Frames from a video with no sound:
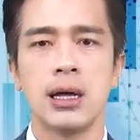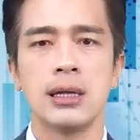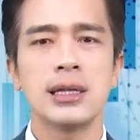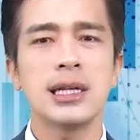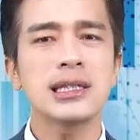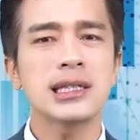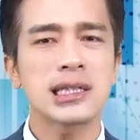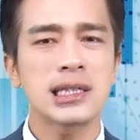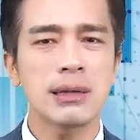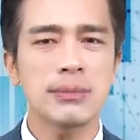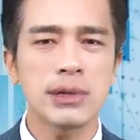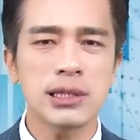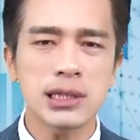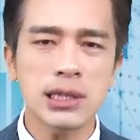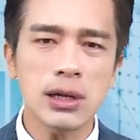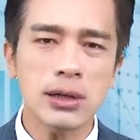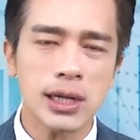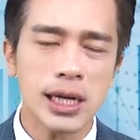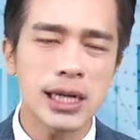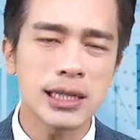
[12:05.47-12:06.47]
那什么时
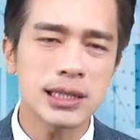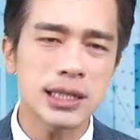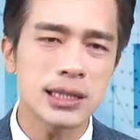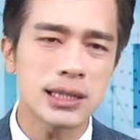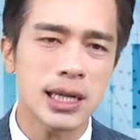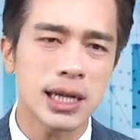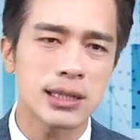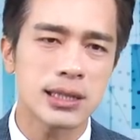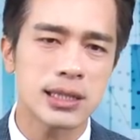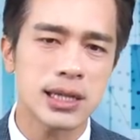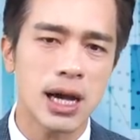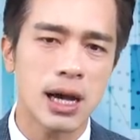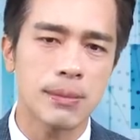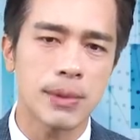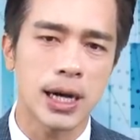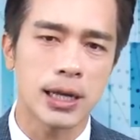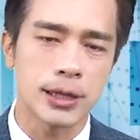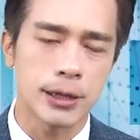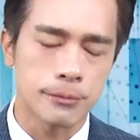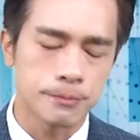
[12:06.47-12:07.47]
候可以进场加
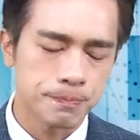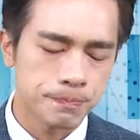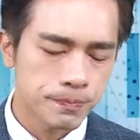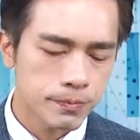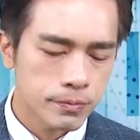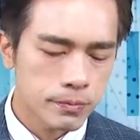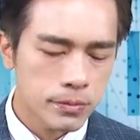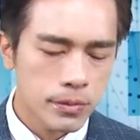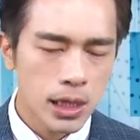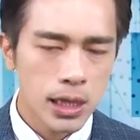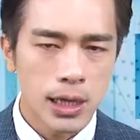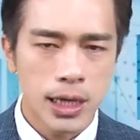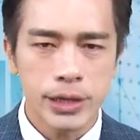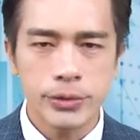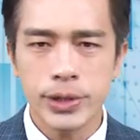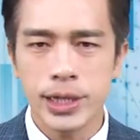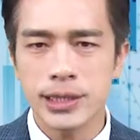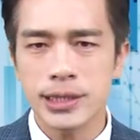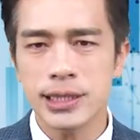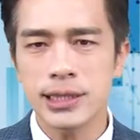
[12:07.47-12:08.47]
码呢？因
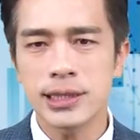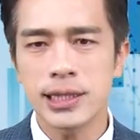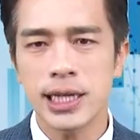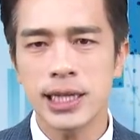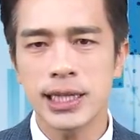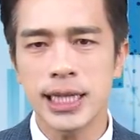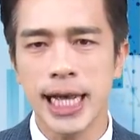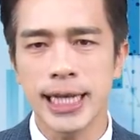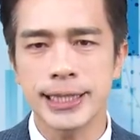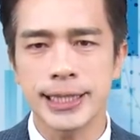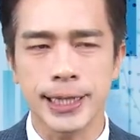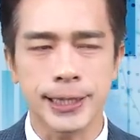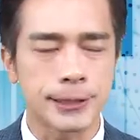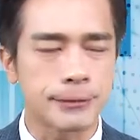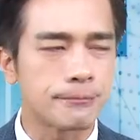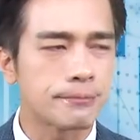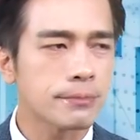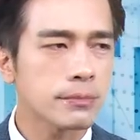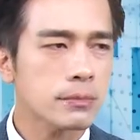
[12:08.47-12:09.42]
为今天来讲呢。